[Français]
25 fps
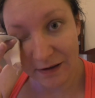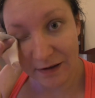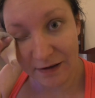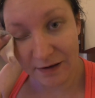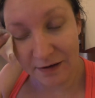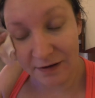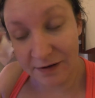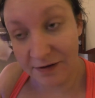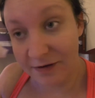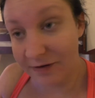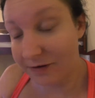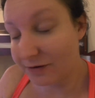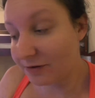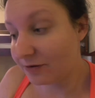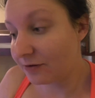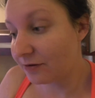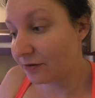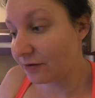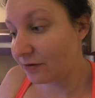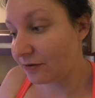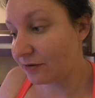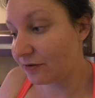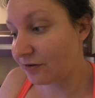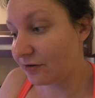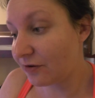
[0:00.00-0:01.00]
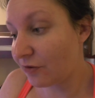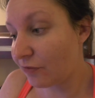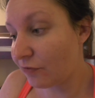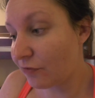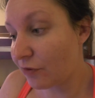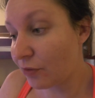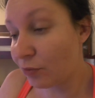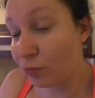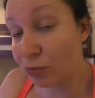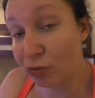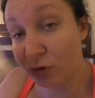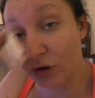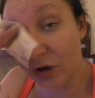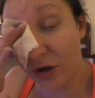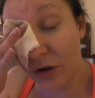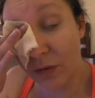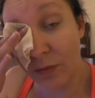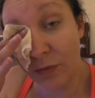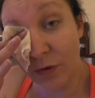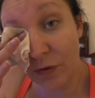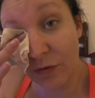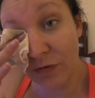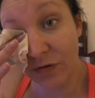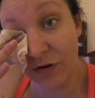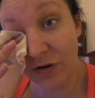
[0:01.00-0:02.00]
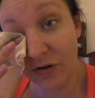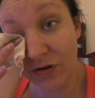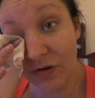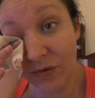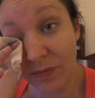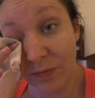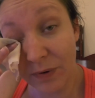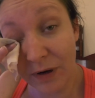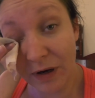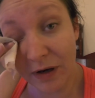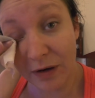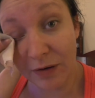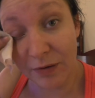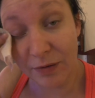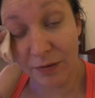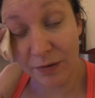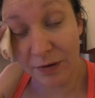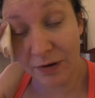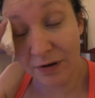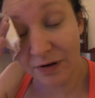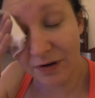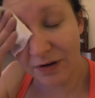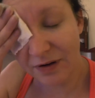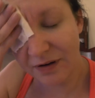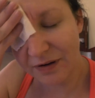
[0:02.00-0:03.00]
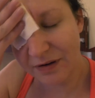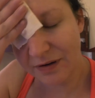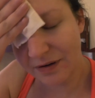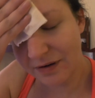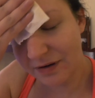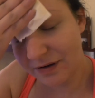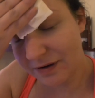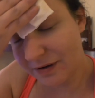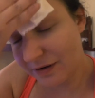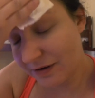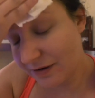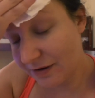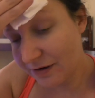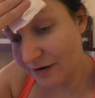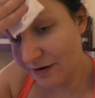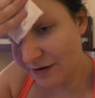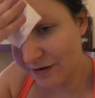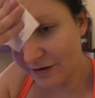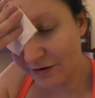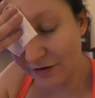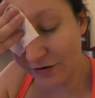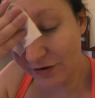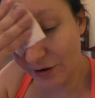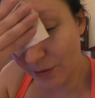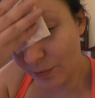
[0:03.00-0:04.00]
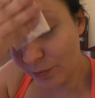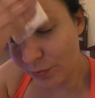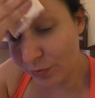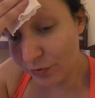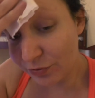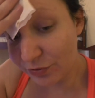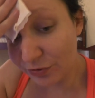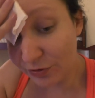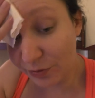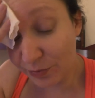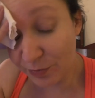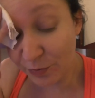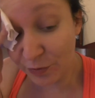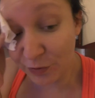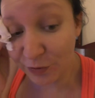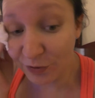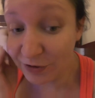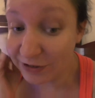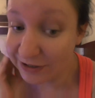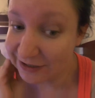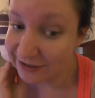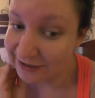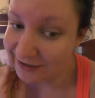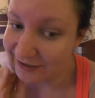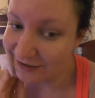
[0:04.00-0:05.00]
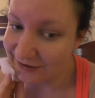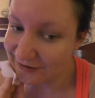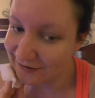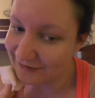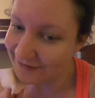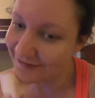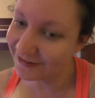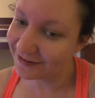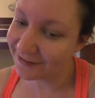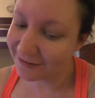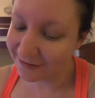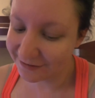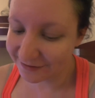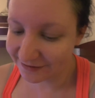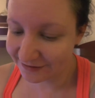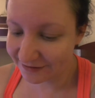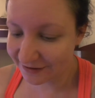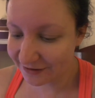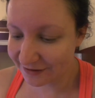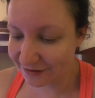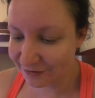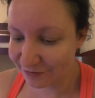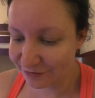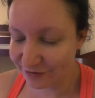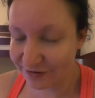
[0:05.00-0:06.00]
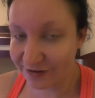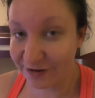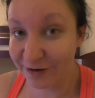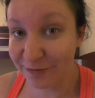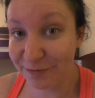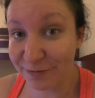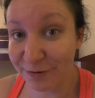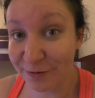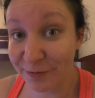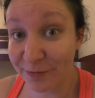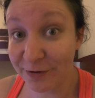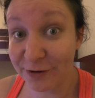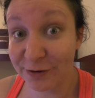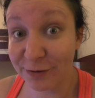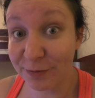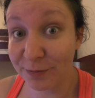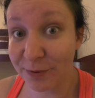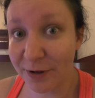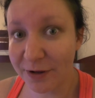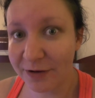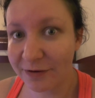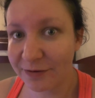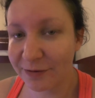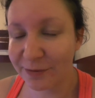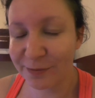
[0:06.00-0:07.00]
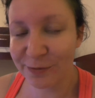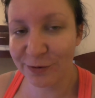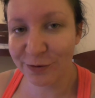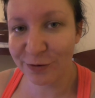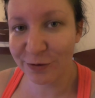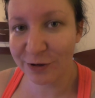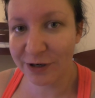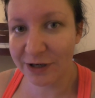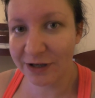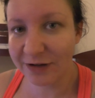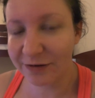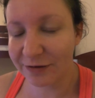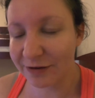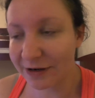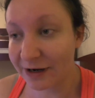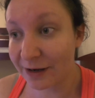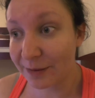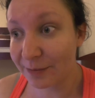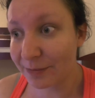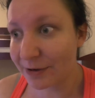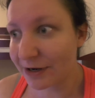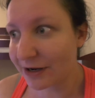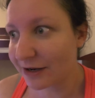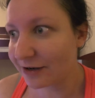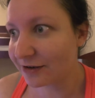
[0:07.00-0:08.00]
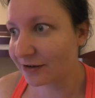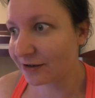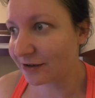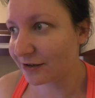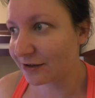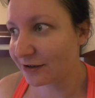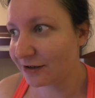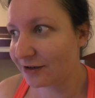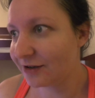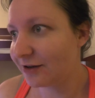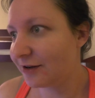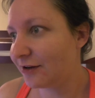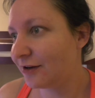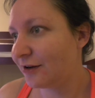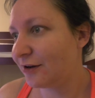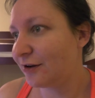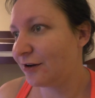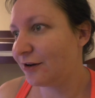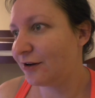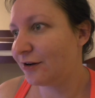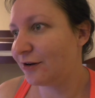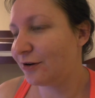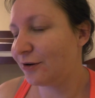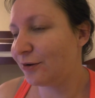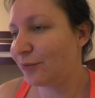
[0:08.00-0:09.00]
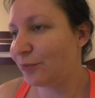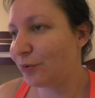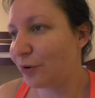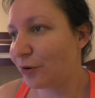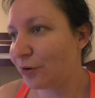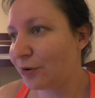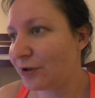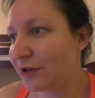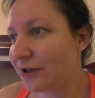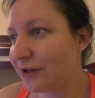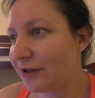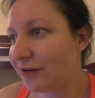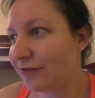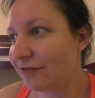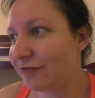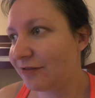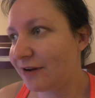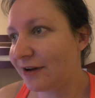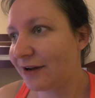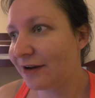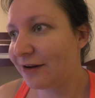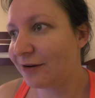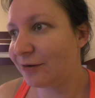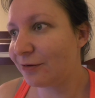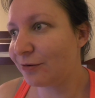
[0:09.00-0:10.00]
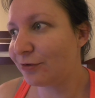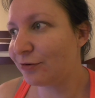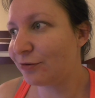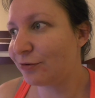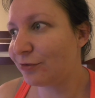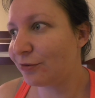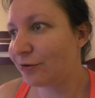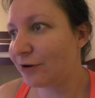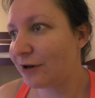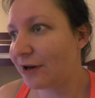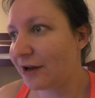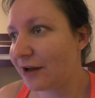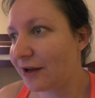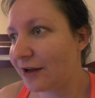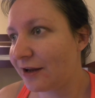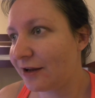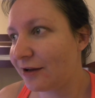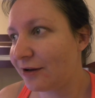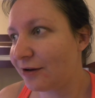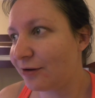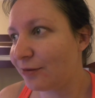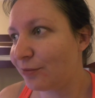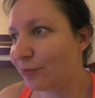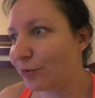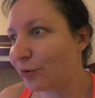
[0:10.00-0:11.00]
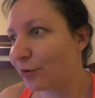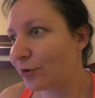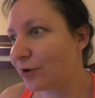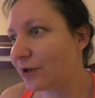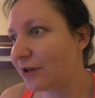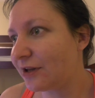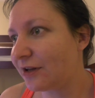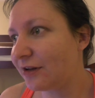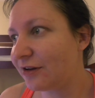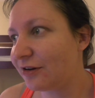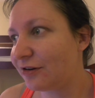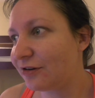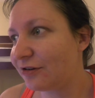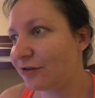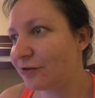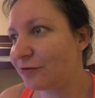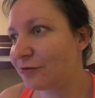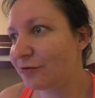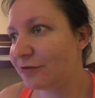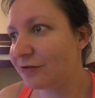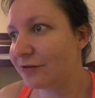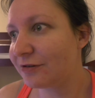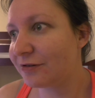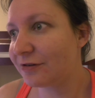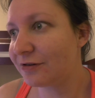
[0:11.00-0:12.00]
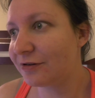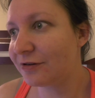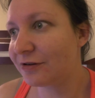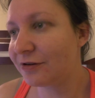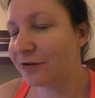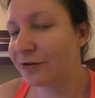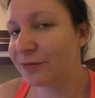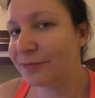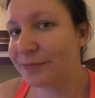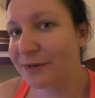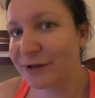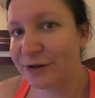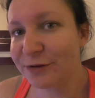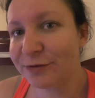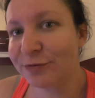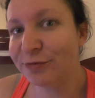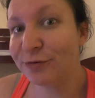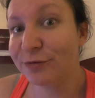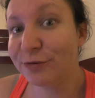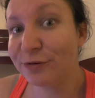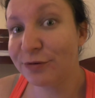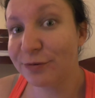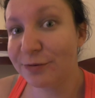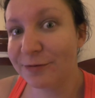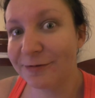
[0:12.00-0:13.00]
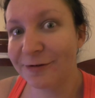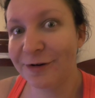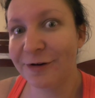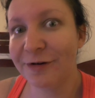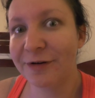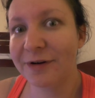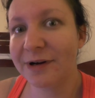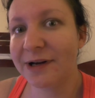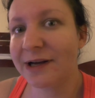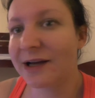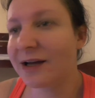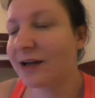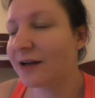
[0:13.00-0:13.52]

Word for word: Euh, j'avais un bouquin, mais en fait, j'ai pas lu. J'ai un peu somnolé. C'est très difficile pour moi de pas somnoler sur la plage. Le bruit des vagues, le soleil, le bruit des gens, euh, mais tout doucement.